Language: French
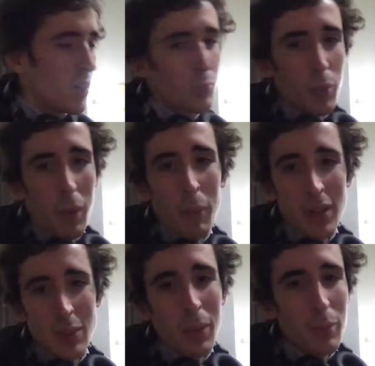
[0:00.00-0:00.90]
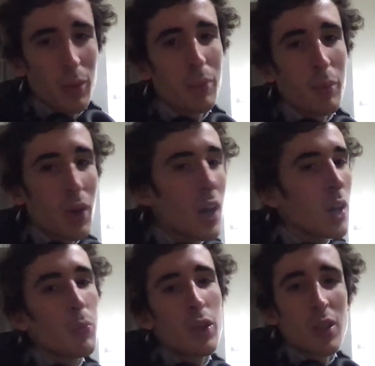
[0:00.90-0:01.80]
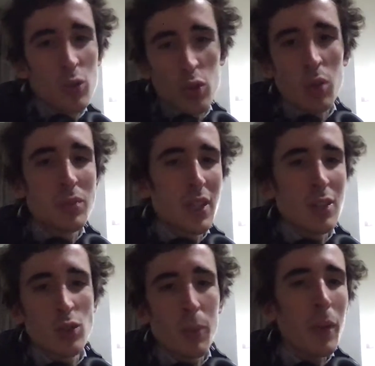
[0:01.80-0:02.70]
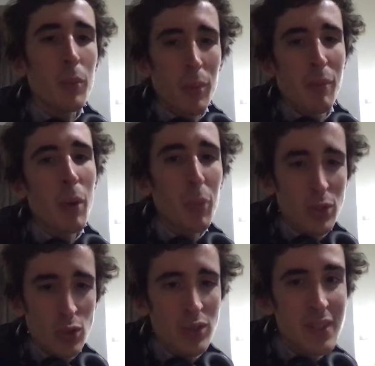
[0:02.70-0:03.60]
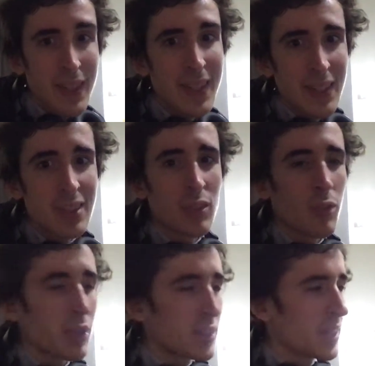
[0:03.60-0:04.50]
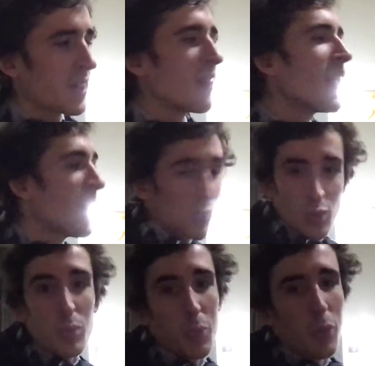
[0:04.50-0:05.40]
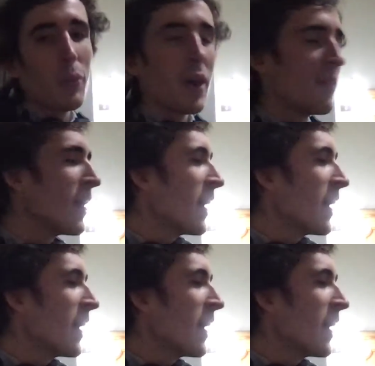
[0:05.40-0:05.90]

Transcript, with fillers: pour ma part, j'ai pas une bonne mémoire, et puis des trucs comme ça, j'ai pas une bonne mémoire pour les choses négatives, on va dire. Tant mieux pour moi.